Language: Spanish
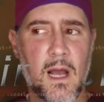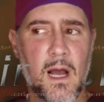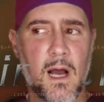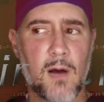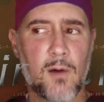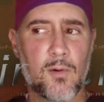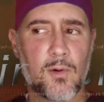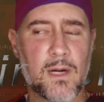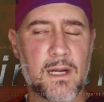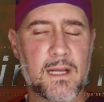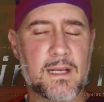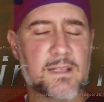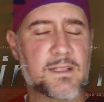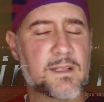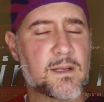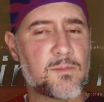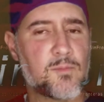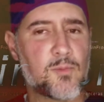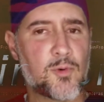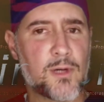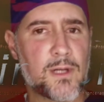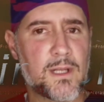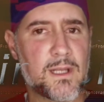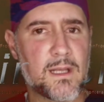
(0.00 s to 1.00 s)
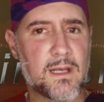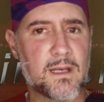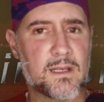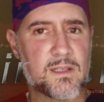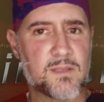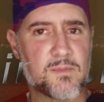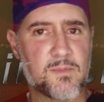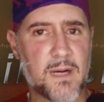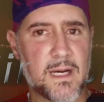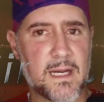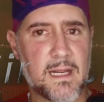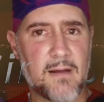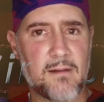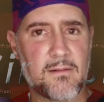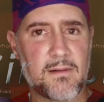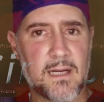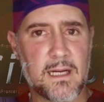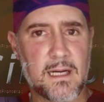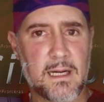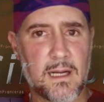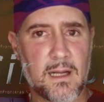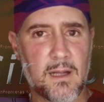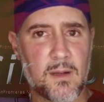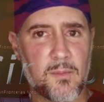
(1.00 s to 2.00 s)
Ahora esa inmunidad es variable
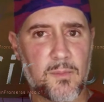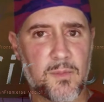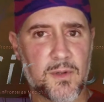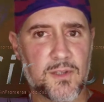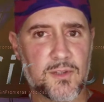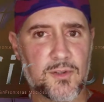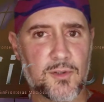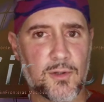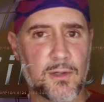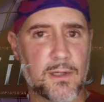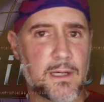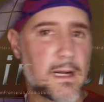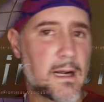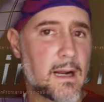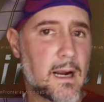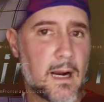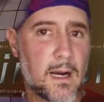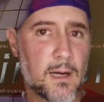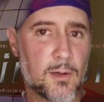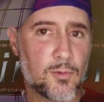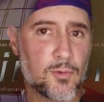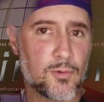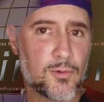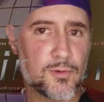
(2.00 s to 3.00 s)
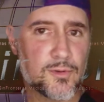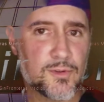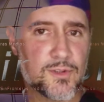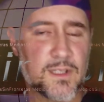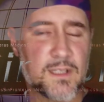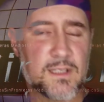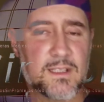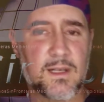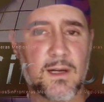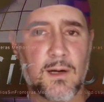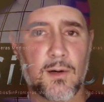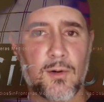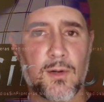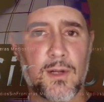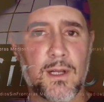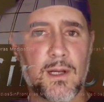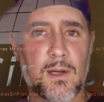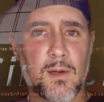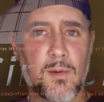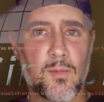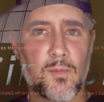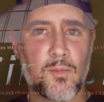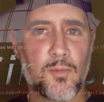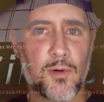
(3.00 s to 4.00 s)
en cada persona. Algunos
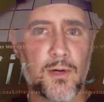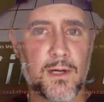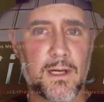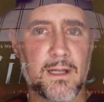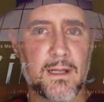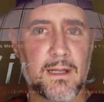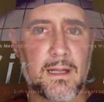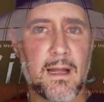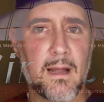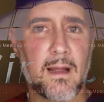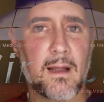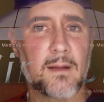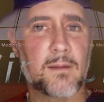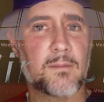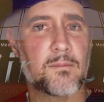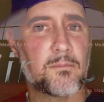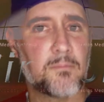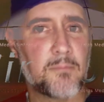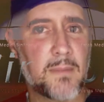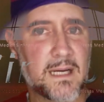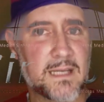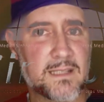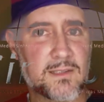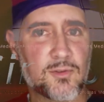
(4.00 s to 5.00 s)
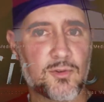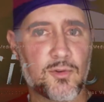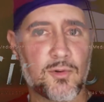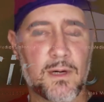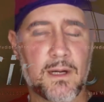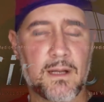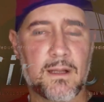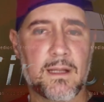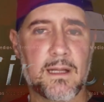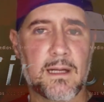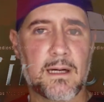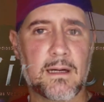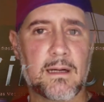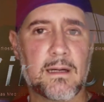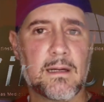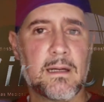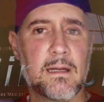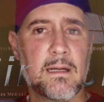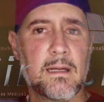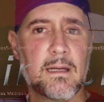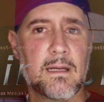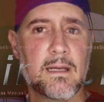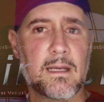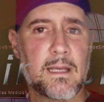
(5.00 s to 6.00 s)
desarrollan inmunidad más duradera
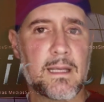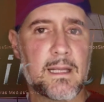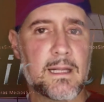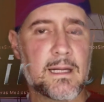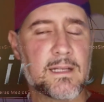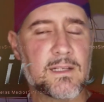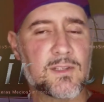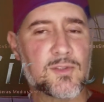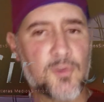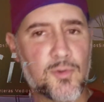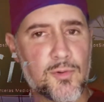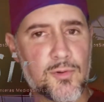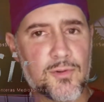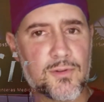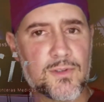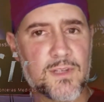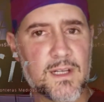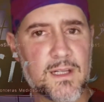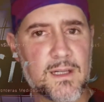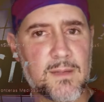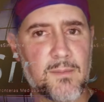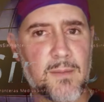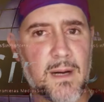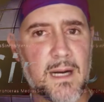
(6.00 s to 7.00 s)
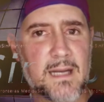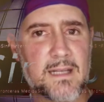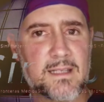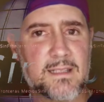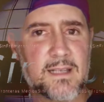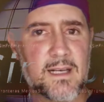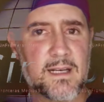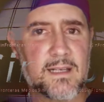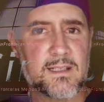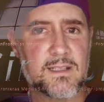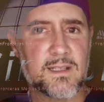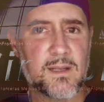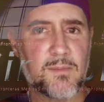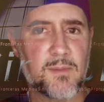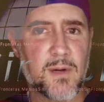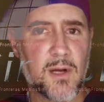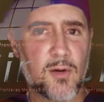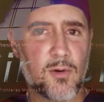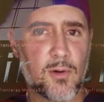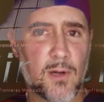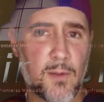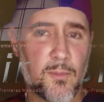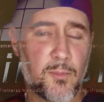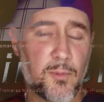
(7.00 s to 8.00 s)
y en estudios animales se ha
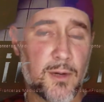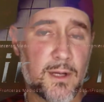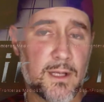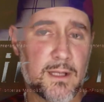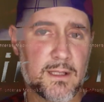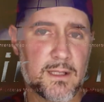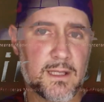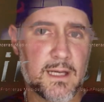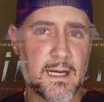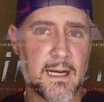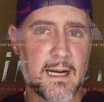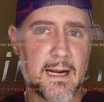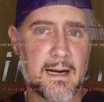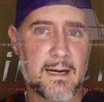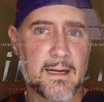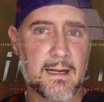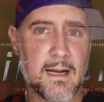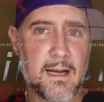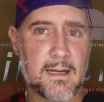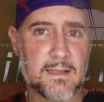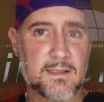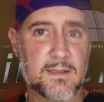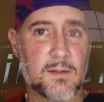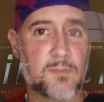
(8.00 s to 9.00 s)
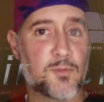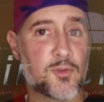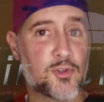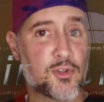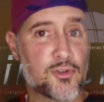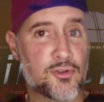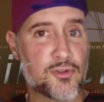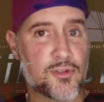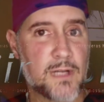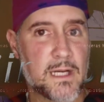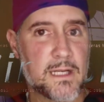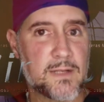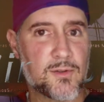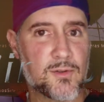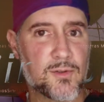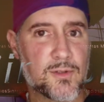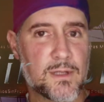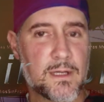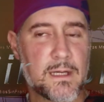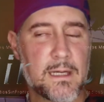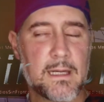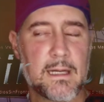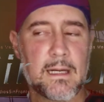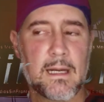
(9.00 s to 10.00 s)
estimado que pueden llegar hasta muchos
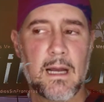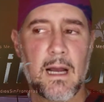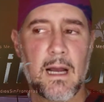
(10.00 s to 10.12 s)
años.